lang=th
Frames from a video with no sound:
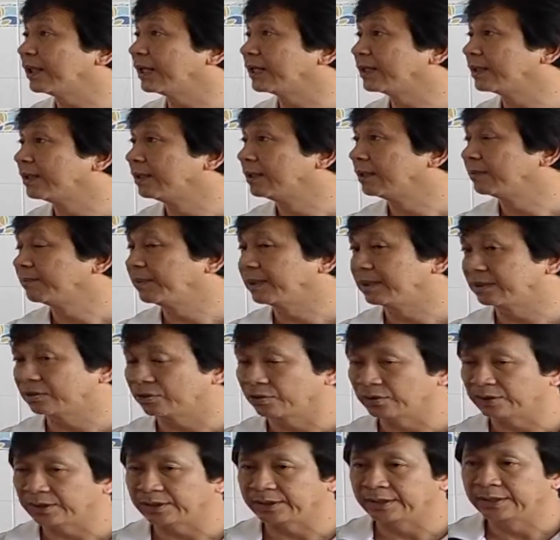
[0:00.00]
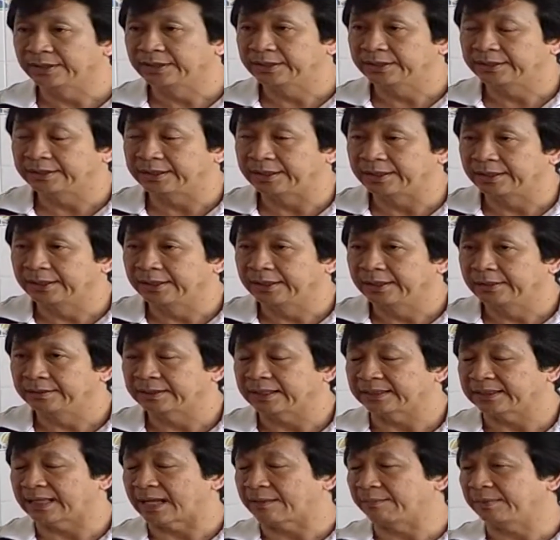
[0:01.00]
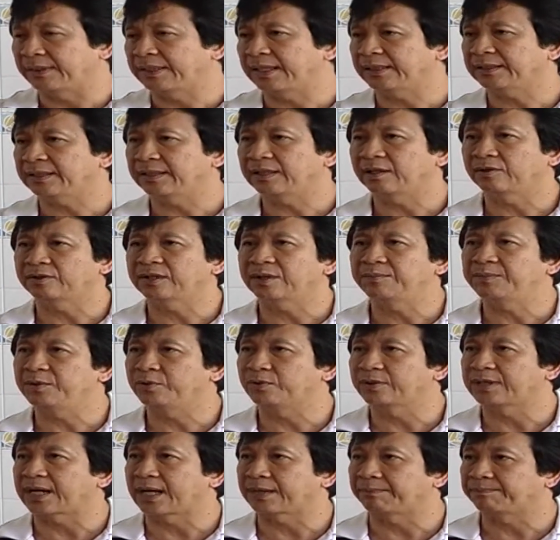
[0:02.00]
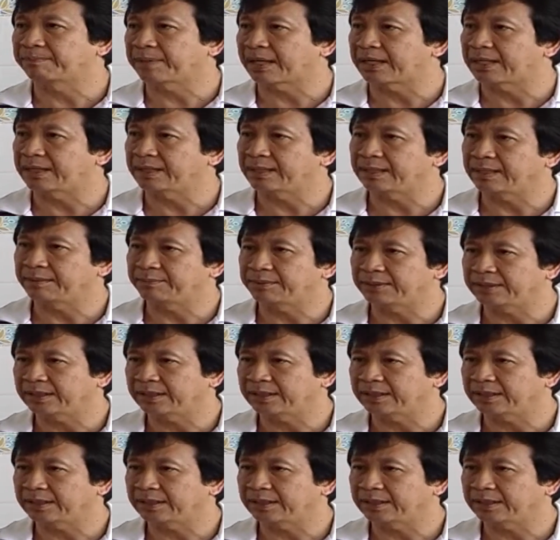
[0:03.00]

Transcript: เด็กเป็นต้นนะในต่างประเทศถ้าเราได้มีโอกาสไปป